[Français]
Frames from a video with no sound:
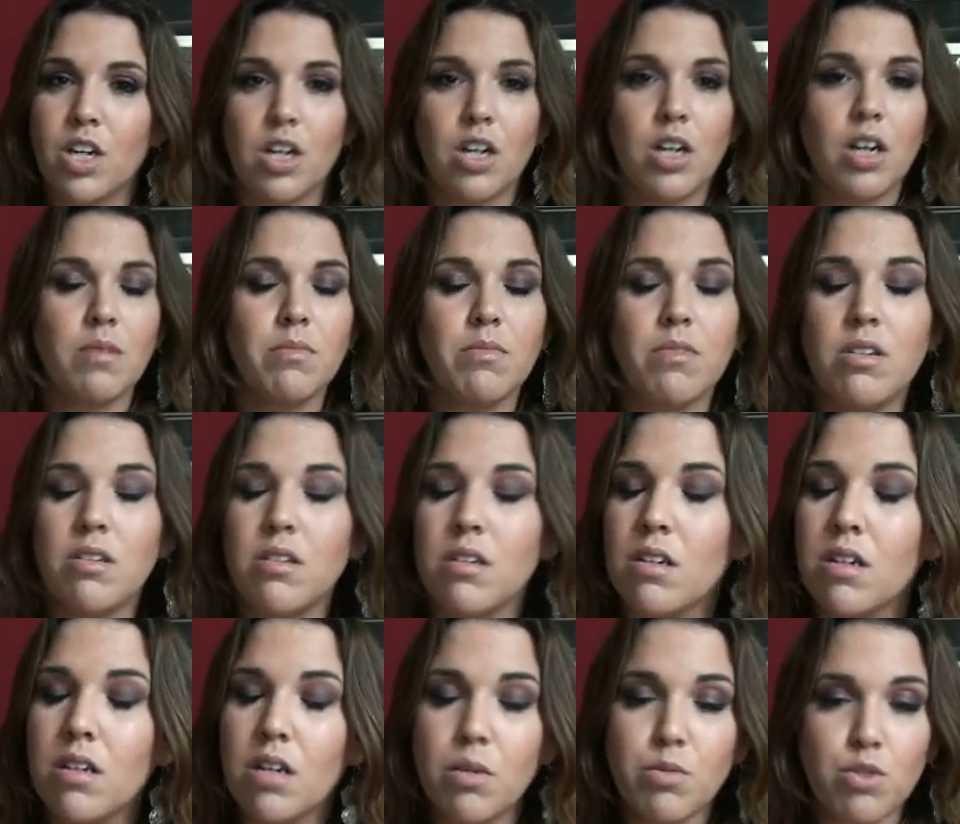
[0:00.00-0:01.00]
comme,
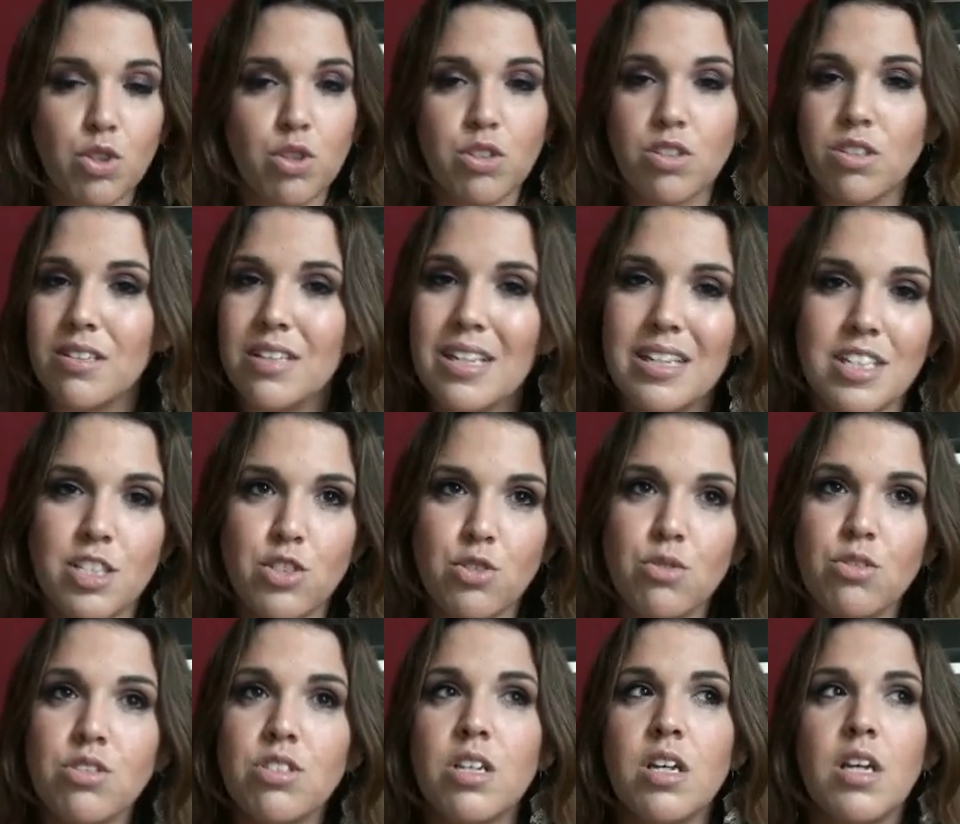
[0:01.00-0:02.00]
comme je ressentais les
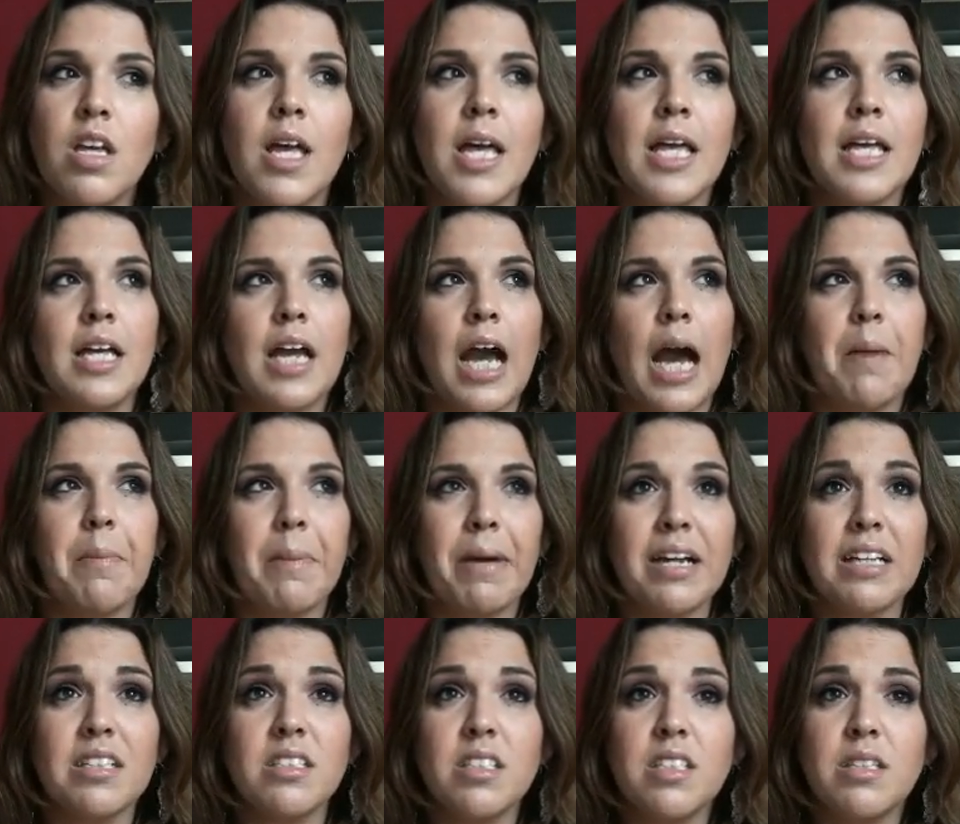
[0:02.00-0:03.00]
choses.
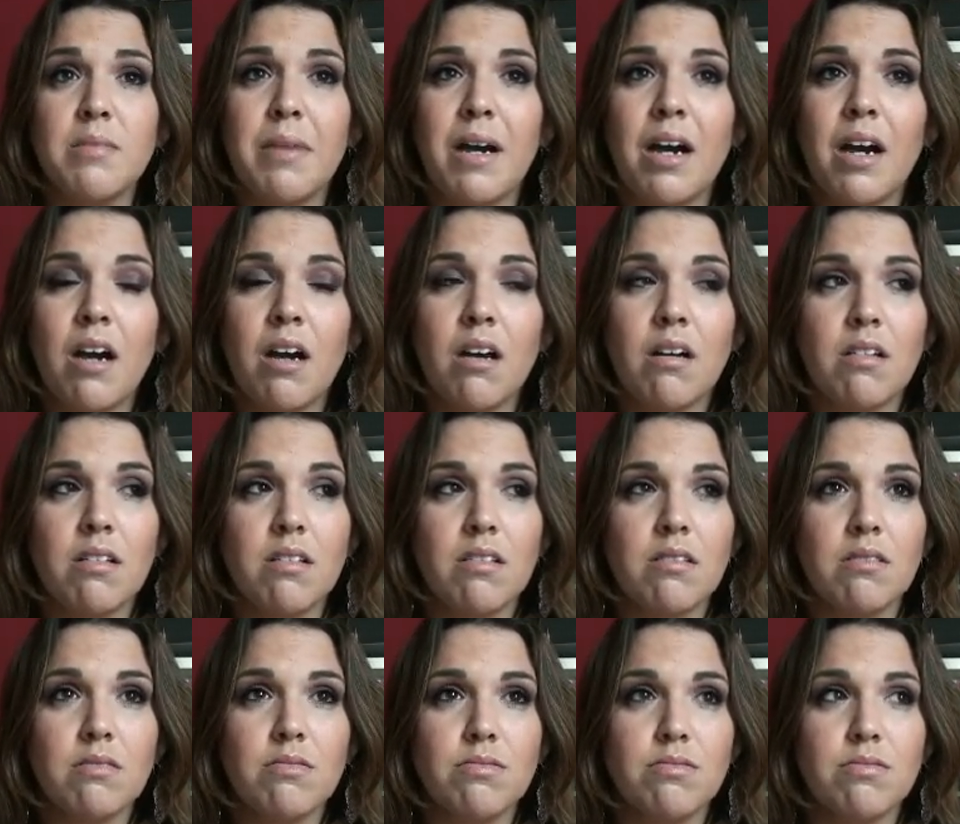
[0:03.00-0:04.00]
Après, ce qui m'a... Euh,